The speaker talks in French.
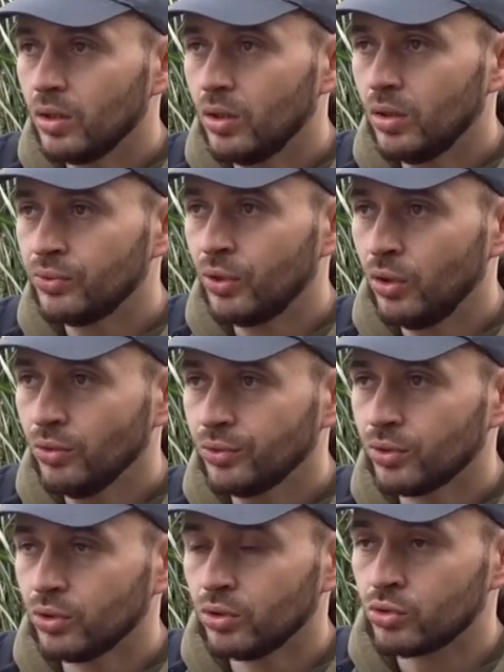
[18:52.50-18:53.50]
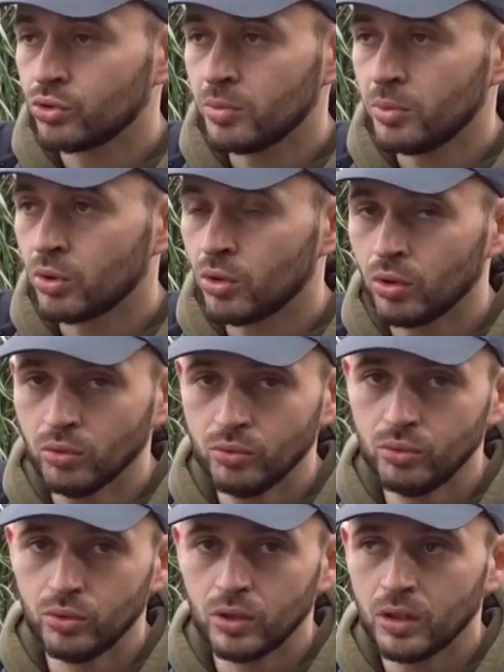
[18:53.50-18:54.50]
en France, je sais pas encore
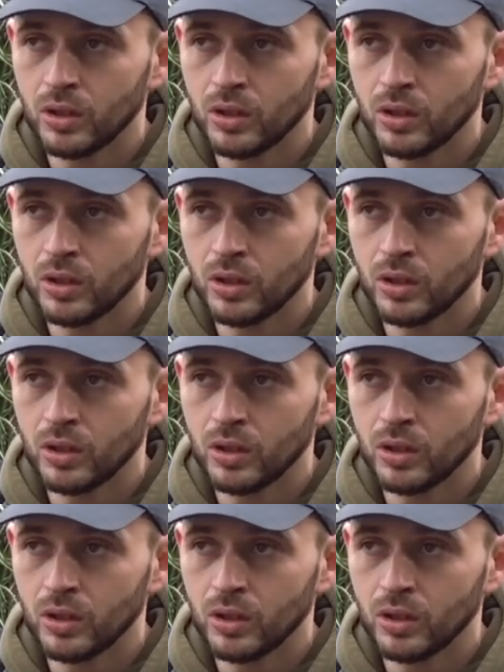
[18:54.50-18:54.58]
où.